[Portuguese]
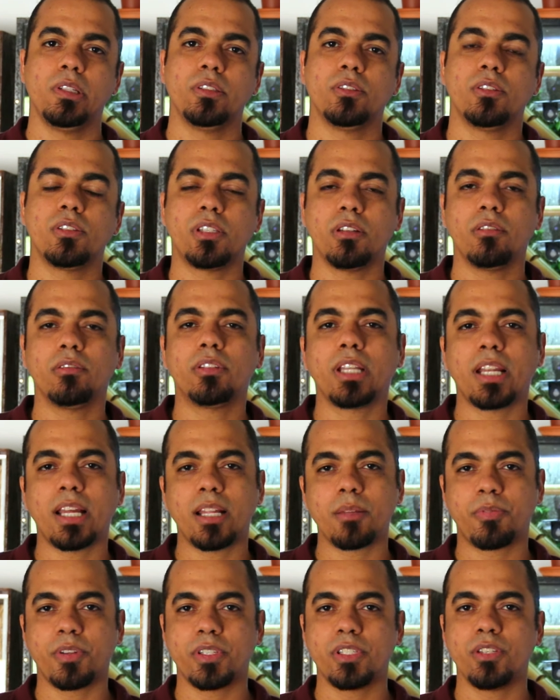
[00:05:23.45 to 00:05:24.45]
Se você não tem
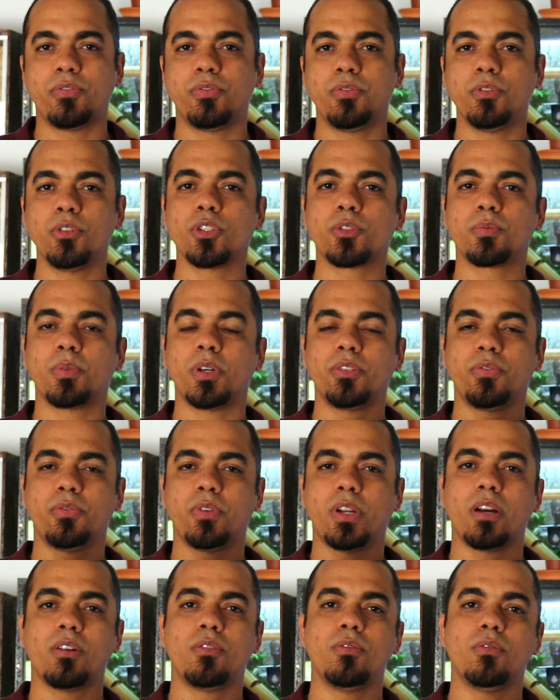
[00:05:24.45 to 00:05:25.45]
nada para fazer furos, pode
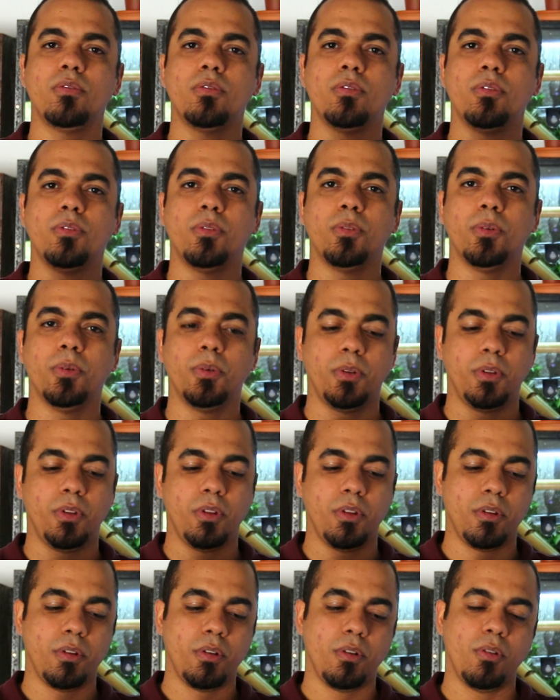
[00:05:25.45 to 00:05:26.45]
furar com
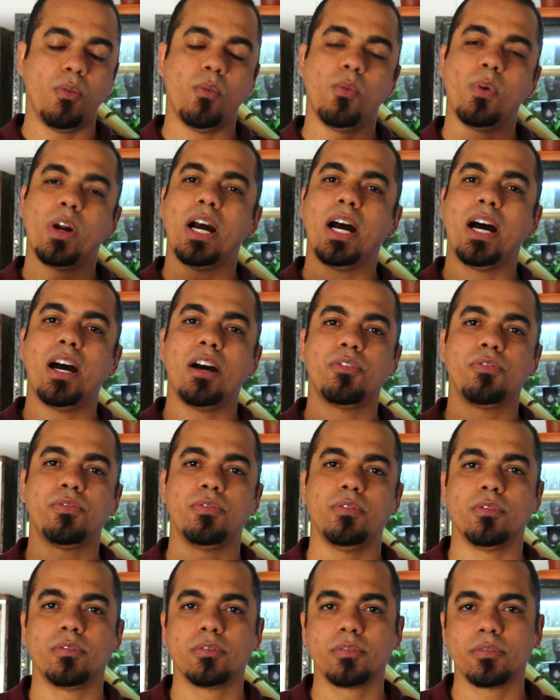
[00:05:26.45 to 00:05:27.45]
um
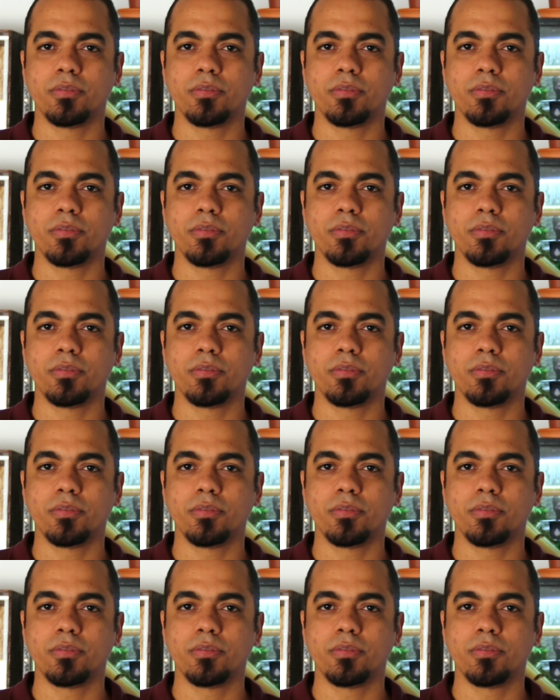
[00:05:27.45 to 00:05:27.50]
garfo.